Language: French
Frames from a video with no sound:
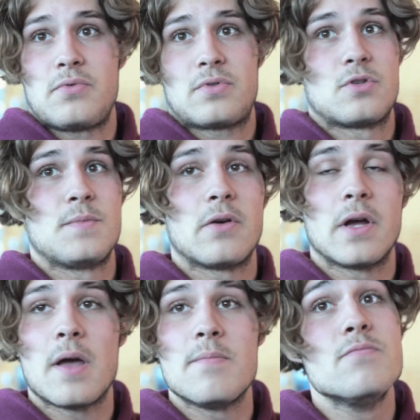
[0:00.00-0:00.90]
pense que je m'y connais
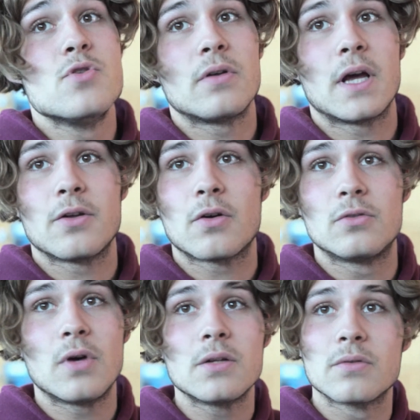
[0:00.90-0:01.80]
quand même mieux en acteur que
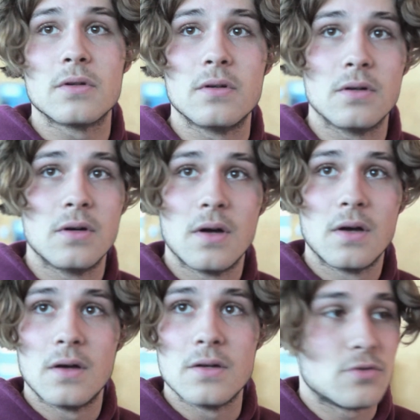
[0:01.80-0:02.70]
toi, donc
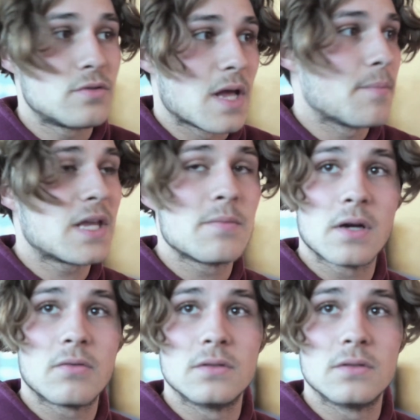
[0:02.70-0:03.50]
juste, t'es un mec qui est bien, quoi.